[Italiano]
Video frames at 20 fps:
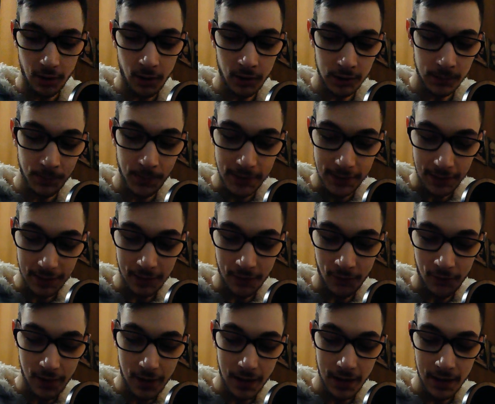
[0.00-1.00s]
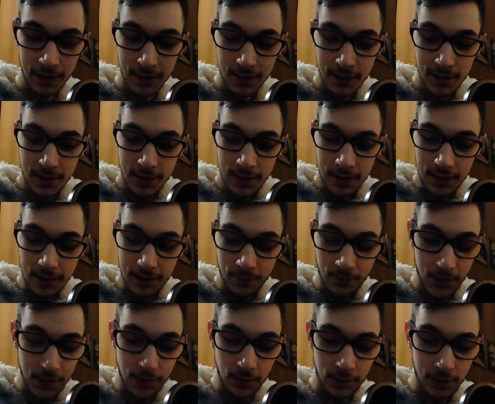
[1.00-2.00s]
aspettato a fare il
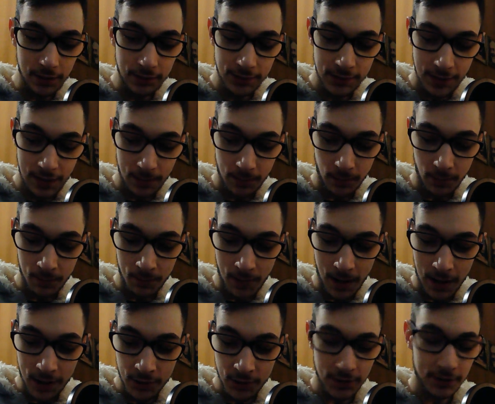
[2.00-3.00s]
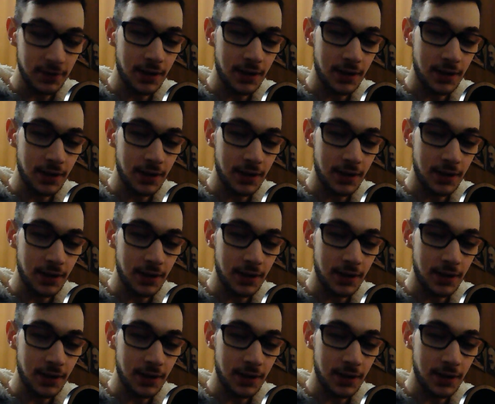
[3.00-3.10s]
video dello staple budget,